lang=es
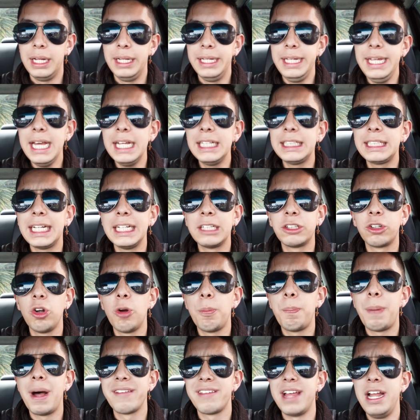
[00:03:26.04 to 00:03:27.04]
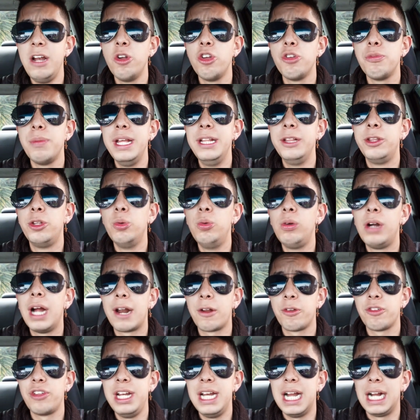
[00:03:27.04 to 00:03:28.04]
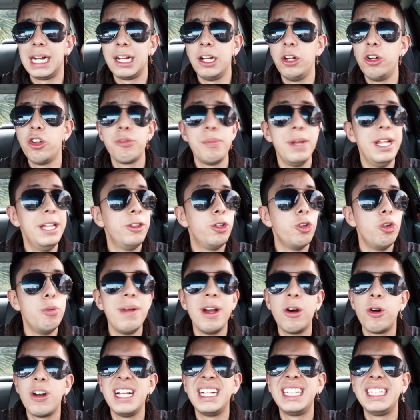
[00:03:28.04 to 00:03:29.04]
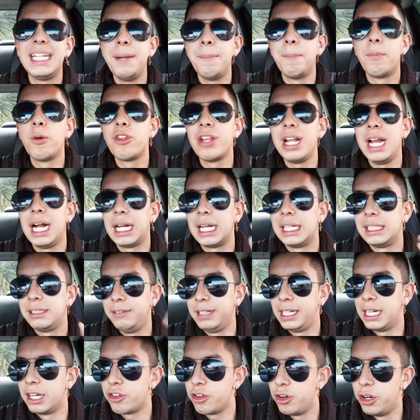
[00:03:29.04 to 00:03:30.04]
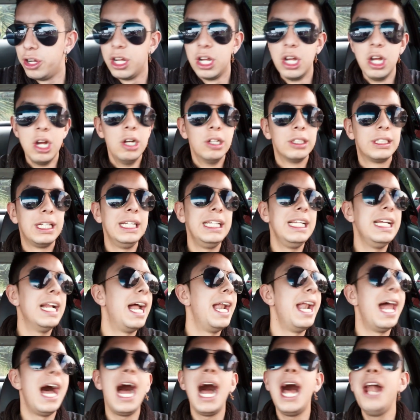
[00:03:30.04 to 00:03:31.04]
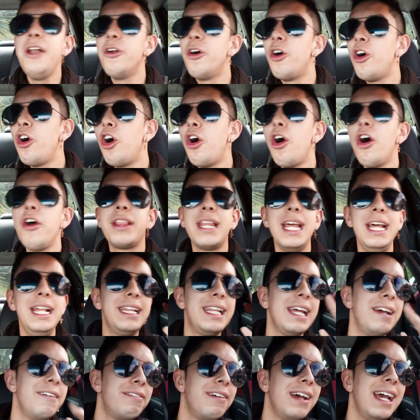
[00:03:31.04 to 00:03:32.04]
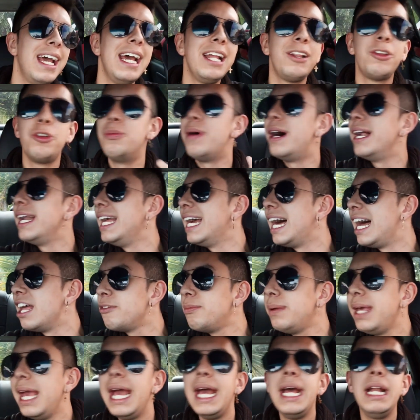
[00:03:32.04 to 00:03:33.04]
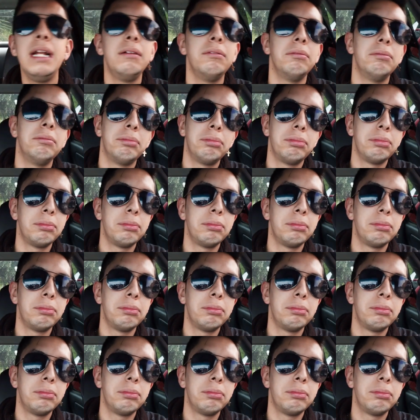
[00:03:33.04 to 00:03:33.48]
Y es que solo pasan los 21 carros en los 21 mejores tiempos de la clasificación. Ustedes dirán, ah, no, tente fe, tú manejas bien.